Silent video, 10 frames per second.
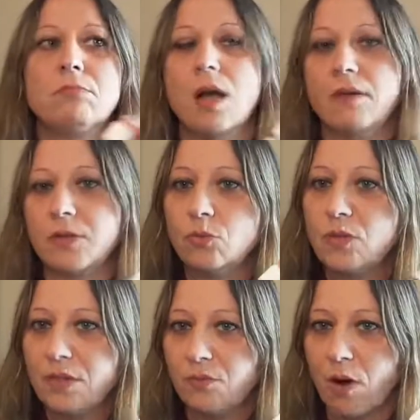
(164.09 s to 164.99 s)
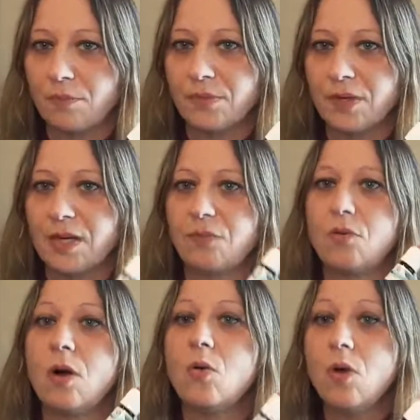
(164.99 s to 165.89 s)
bah, avec toutes les voies. La
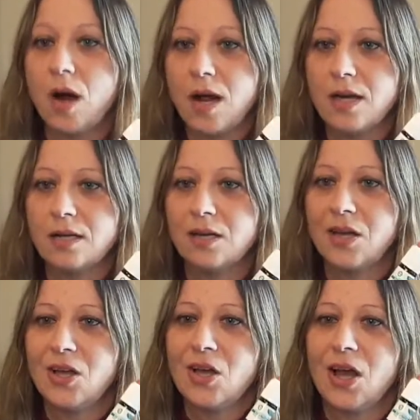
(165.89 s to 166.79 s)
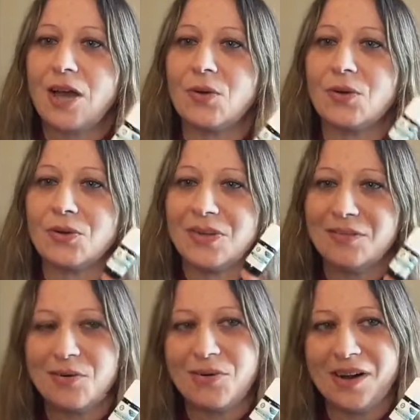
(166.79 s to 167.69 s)
voix orale, alors
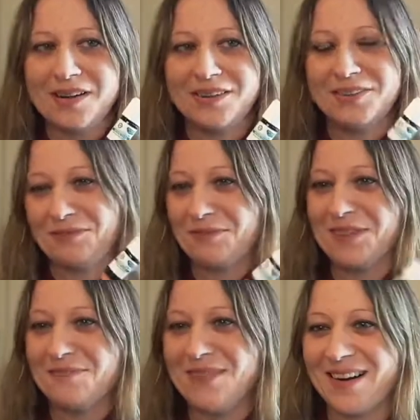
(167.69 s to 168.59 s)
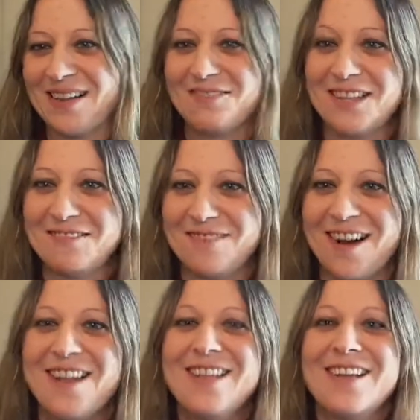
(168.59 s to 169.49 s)
la voix orale, je vais vous en parler, vous allez
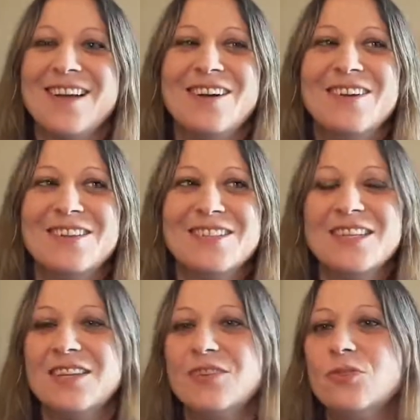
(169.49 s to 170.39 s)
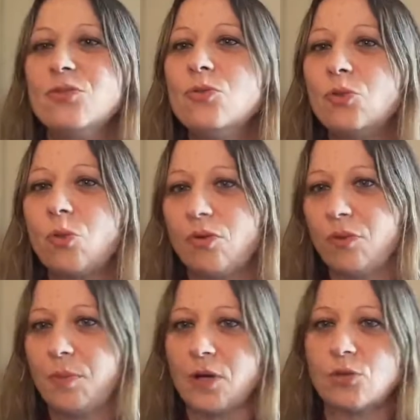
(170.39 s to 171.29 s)
voir. Euh, c'est une goutte trois
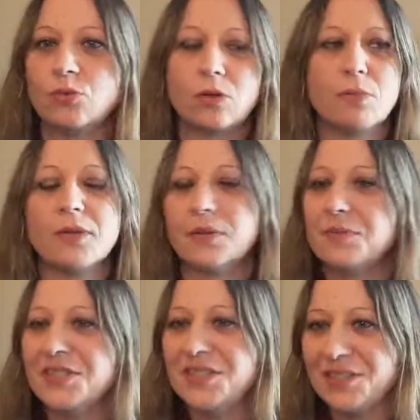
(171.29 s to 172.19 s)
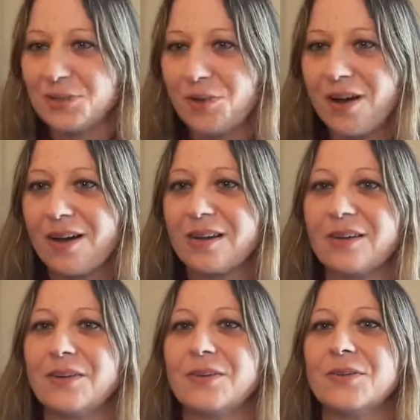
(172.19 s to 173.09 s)
fois par jour, euh, matin, midi et soir,
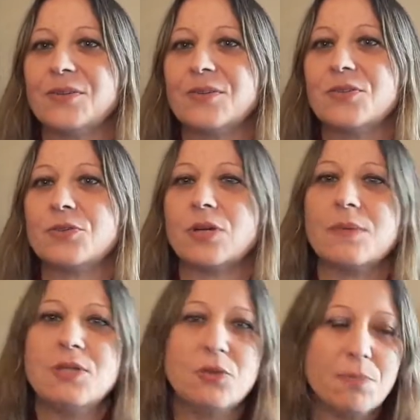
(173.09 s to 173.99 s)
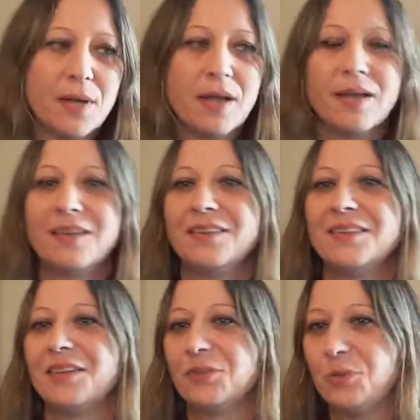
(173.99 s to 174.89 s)
euh, sur de la de pain,
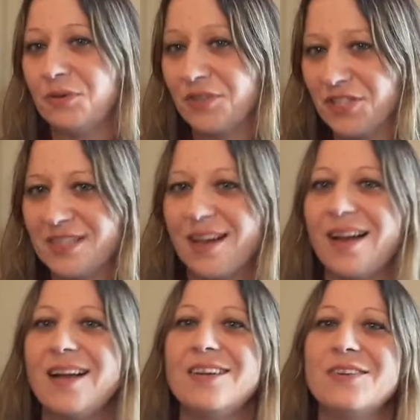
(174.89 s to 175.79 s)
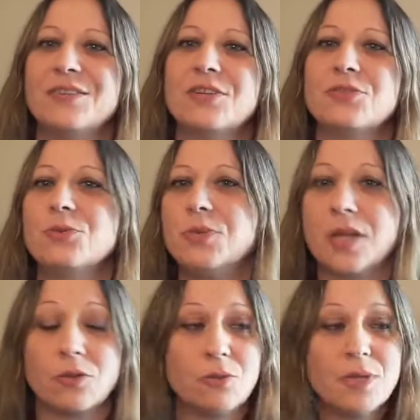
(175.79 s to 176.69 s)
dans de l'huile végétale, dans une
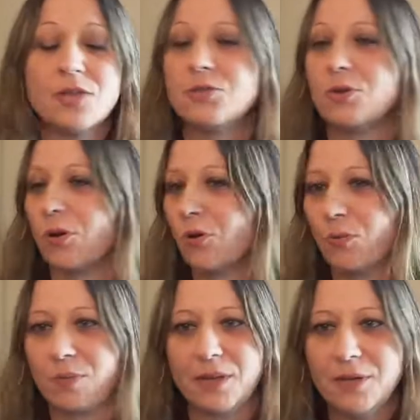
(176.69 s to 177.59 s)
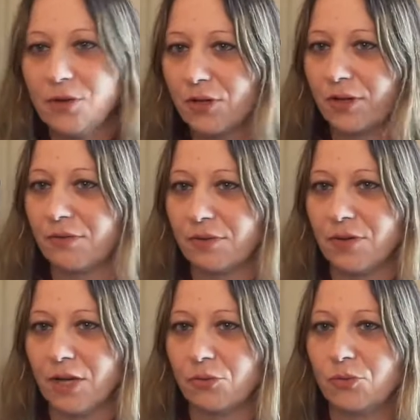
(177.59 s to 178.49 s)
cuillère de miel, sur un comprimé neutre, enfin
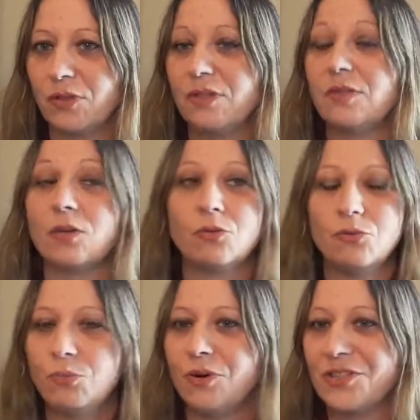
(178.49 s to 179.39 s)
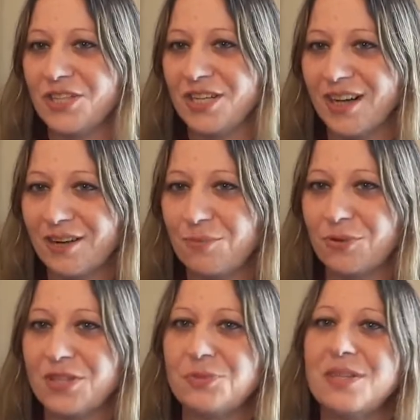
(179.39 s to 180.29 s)
voilà, tout ce qui sert de support en général
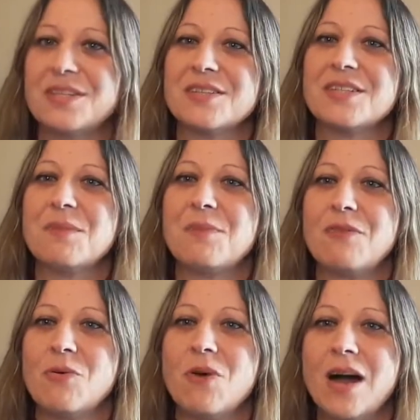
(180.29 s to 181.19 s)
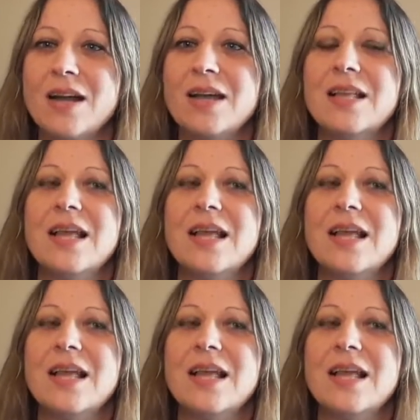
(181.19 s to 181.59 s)
pour les huiles essentielles par voie orale.